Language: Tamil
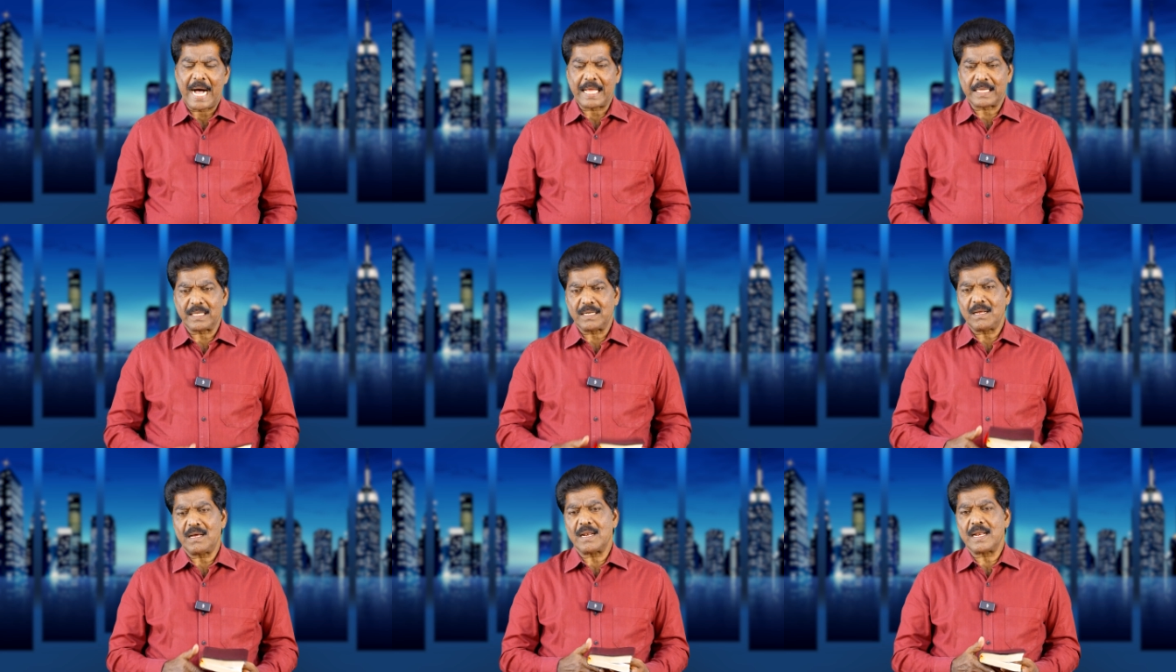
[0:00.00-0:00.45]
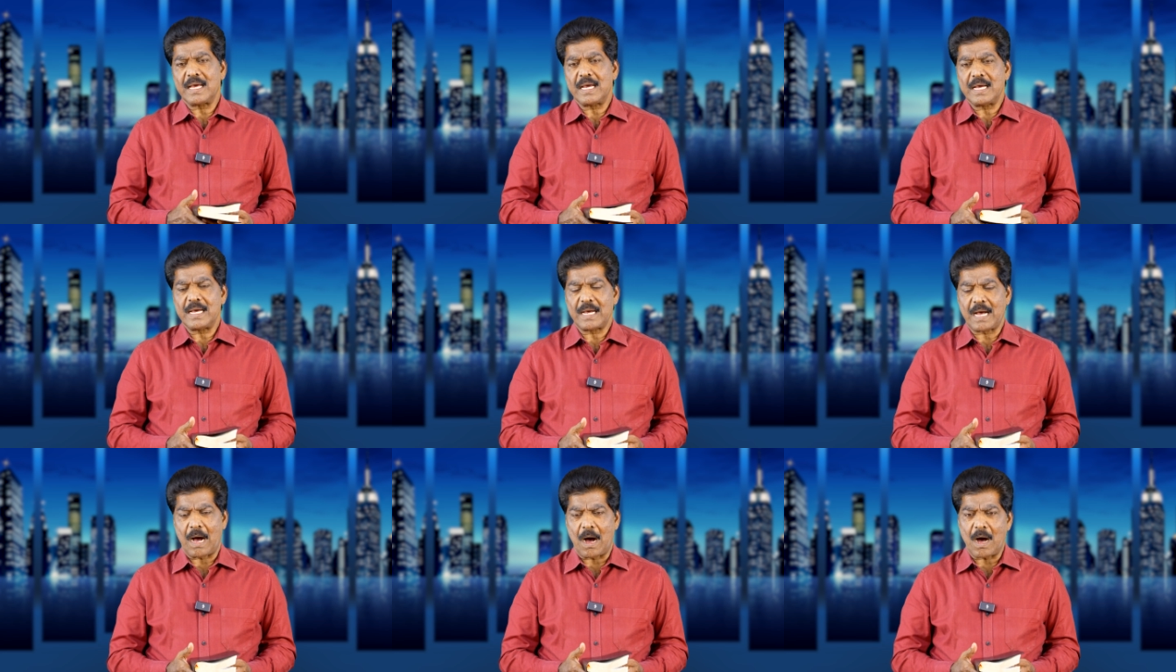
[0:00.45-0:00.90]
அதனால்
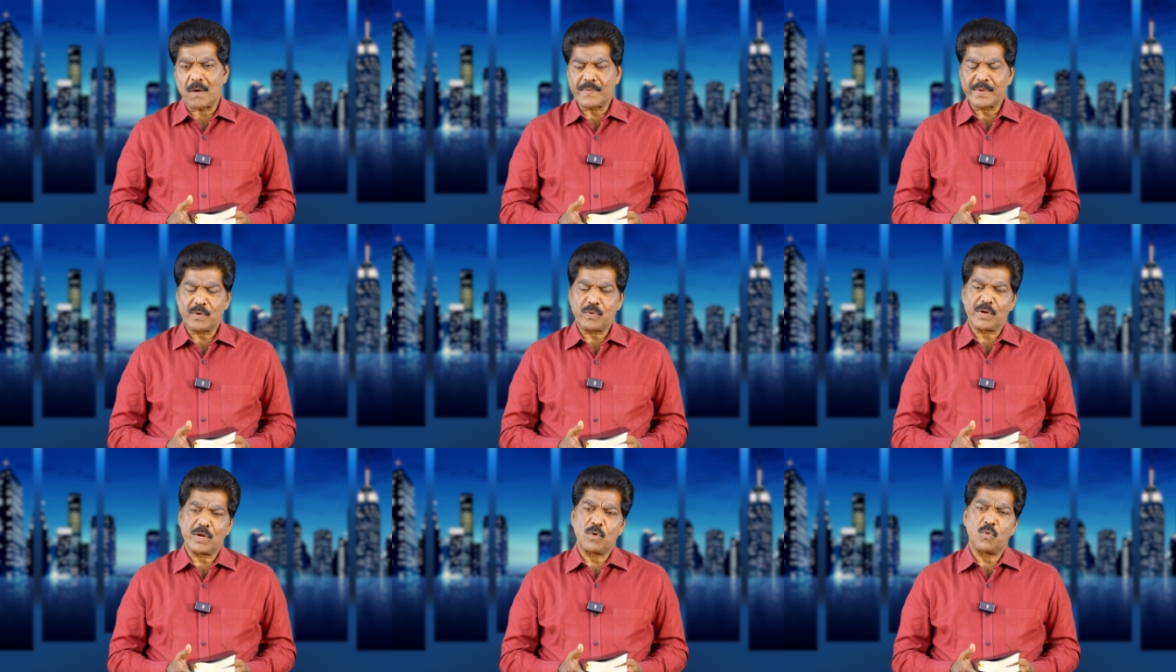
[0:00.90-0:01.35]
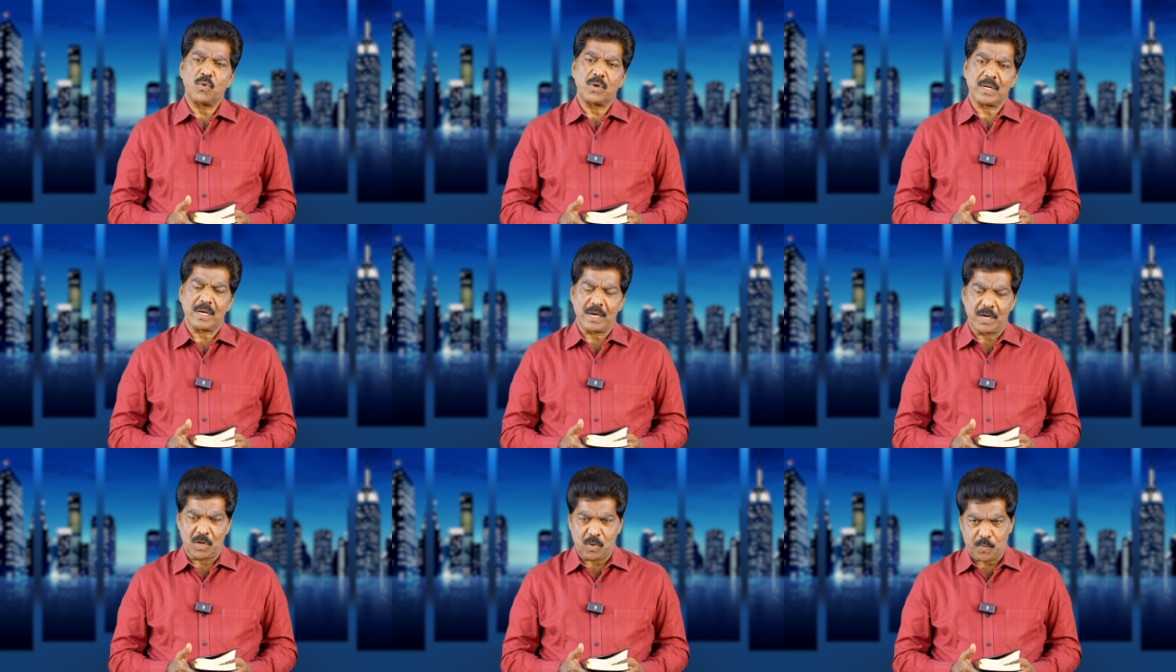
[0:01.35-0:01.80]
ஆவிக்குரிய
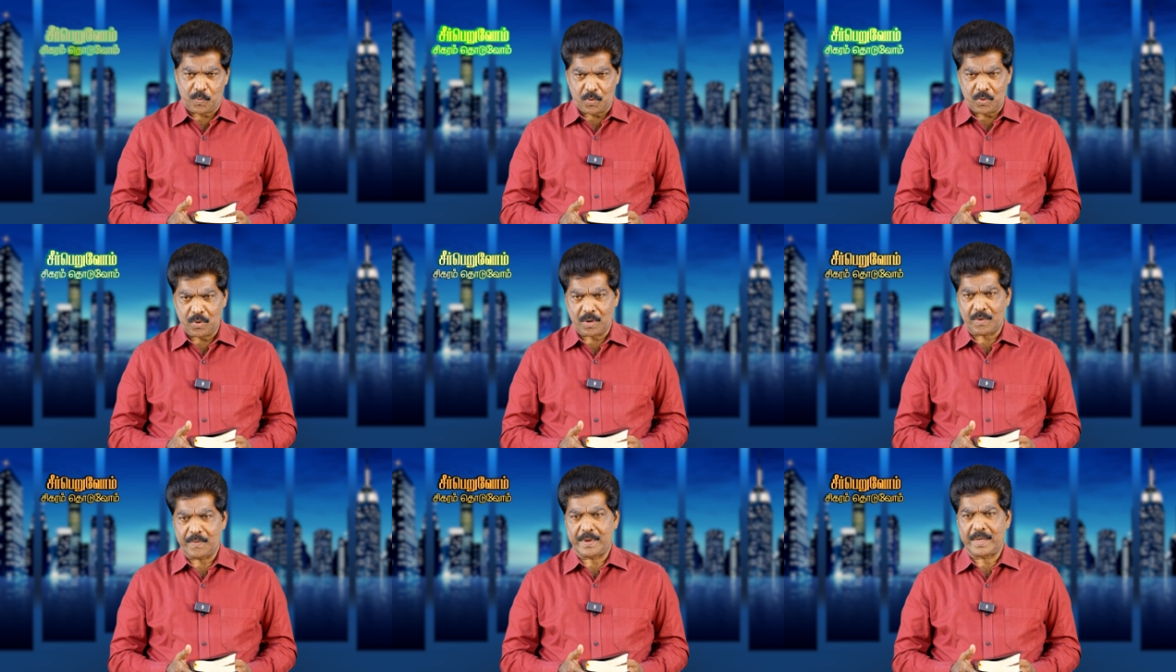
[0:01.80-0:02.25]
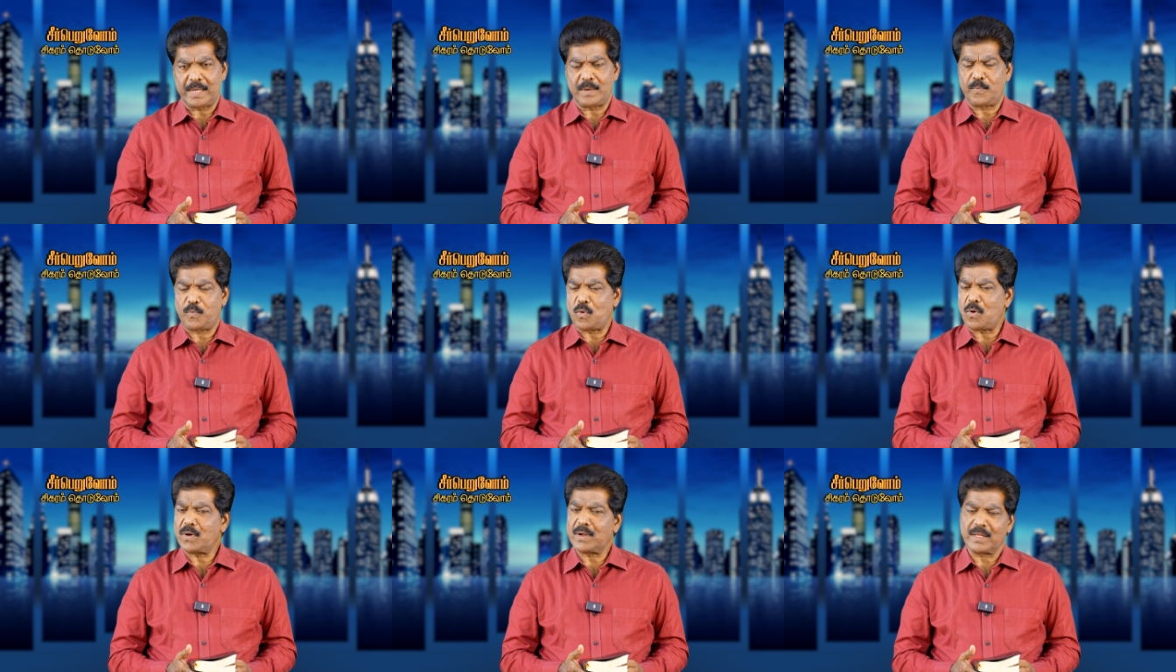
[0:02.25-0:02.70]
கூட்டங்களுக்கு போகிறவங்க
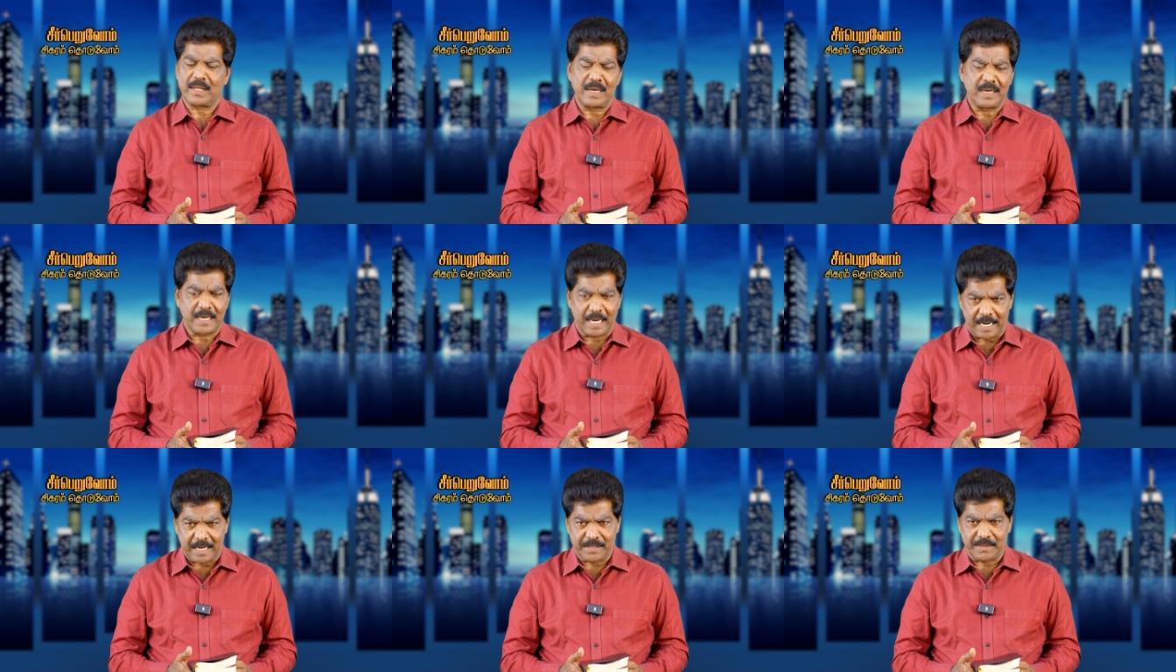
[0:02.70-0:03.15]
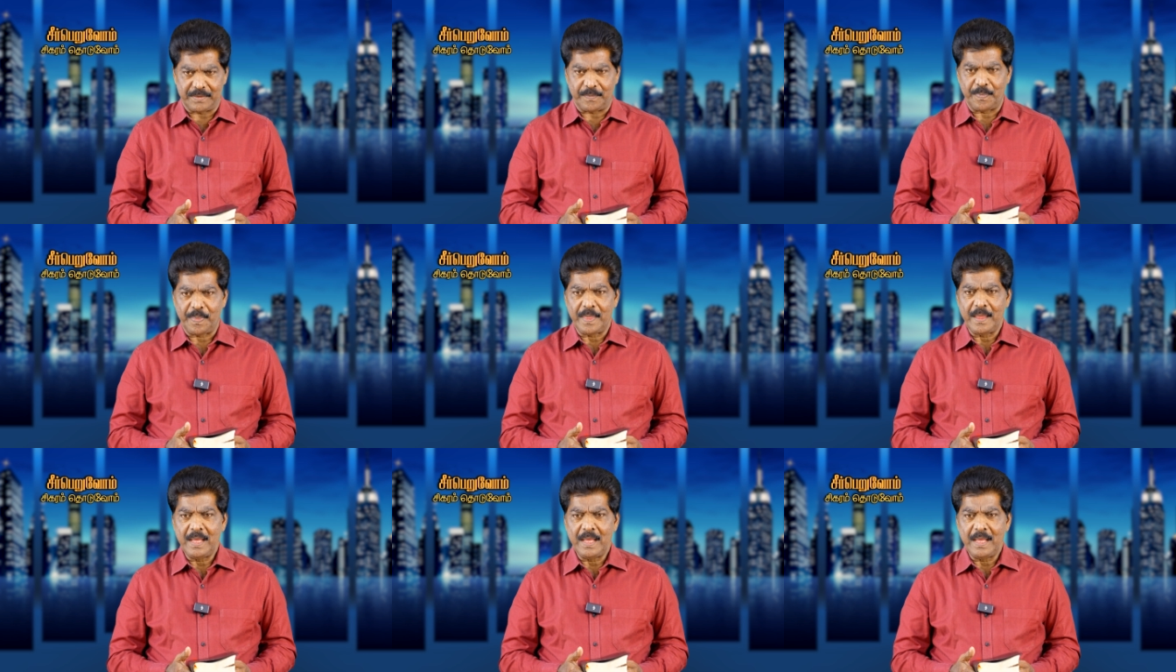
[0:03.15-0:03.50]
போகிறதெல்லாம் நல்லது